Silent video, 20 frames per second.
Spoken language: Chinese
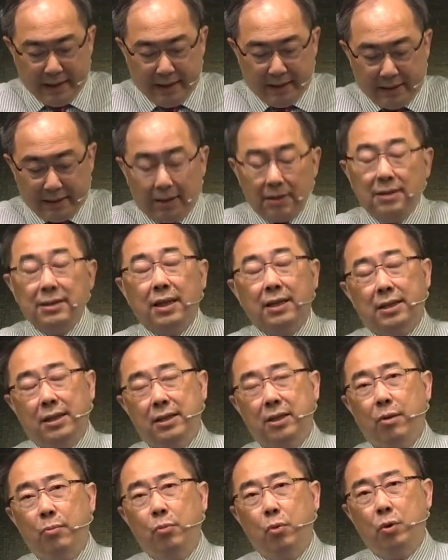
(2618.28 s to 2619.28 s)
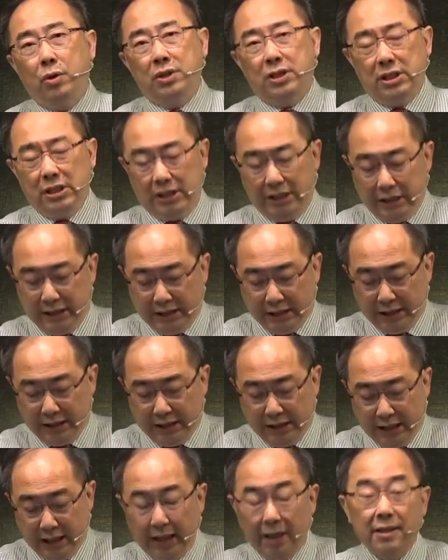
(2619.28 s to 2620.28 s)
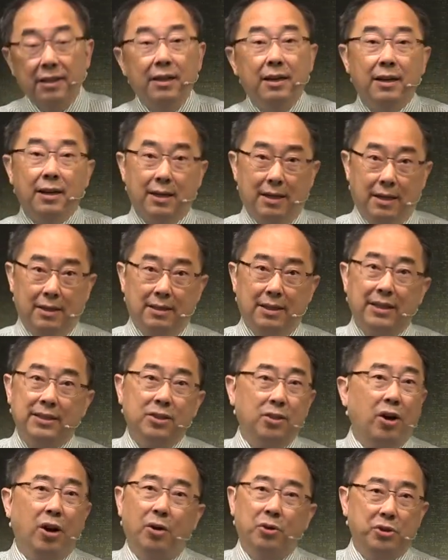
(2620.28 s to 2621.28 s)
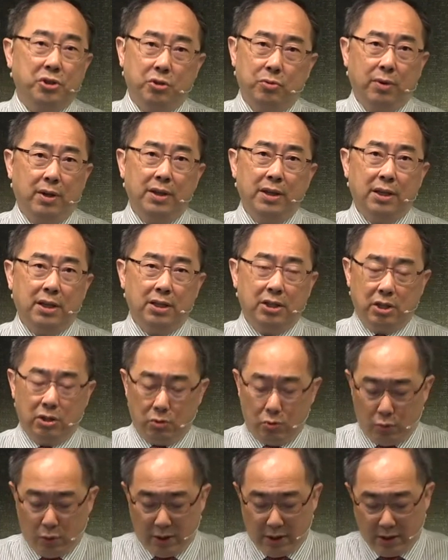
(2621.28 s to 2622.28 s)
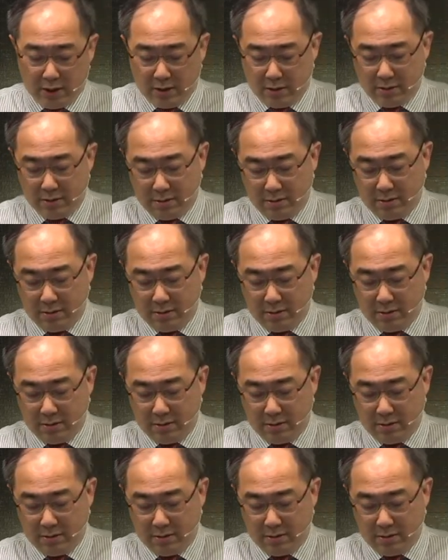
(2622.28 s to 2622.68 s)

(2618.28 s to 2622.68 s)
圣经上提到摩西及其谦和，大家都好喜欢那个经文哦。